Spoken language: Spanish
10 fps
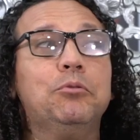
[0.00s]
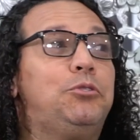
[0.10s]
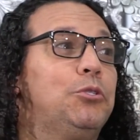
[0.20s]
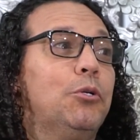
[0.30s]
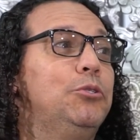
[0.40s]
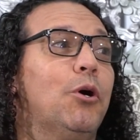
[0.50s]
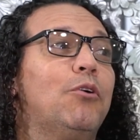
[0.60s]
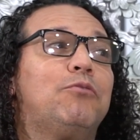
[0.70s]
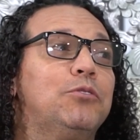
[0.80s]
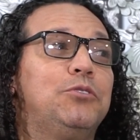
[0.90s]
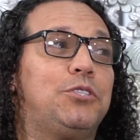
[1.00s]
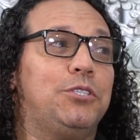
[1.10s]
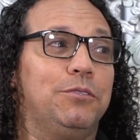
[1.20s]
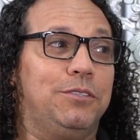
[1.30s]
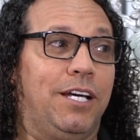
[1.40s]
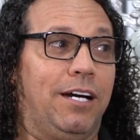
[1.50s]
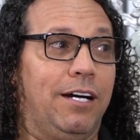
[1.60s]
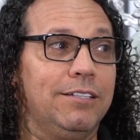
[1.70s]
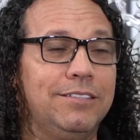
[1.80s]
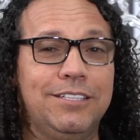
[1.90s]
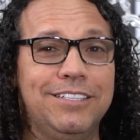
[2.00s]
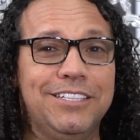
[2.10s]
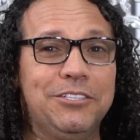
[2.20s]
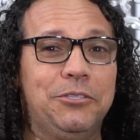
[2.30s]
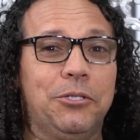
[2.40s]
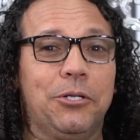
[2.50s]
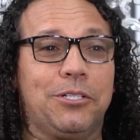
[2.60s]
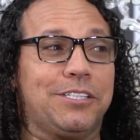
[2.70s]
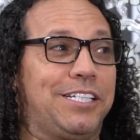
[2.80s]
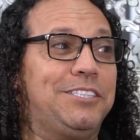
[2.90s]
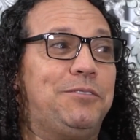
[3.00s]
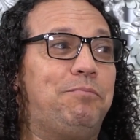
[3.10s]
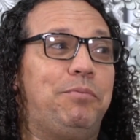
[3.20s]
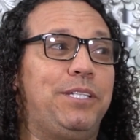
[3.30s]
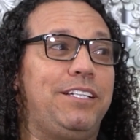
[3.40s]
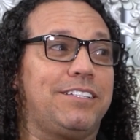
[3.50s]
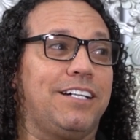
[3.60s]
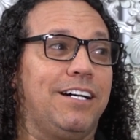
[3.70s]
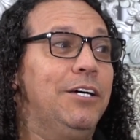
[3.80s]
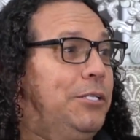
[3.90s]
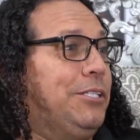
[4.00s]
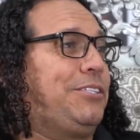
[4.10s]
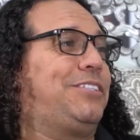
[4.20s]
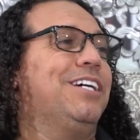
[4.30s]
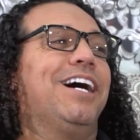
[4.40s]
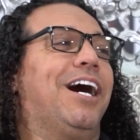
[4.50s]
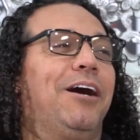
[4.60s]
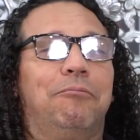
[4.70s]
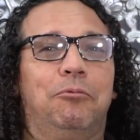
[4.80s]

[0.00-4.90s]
pulso no funciona, no respira, está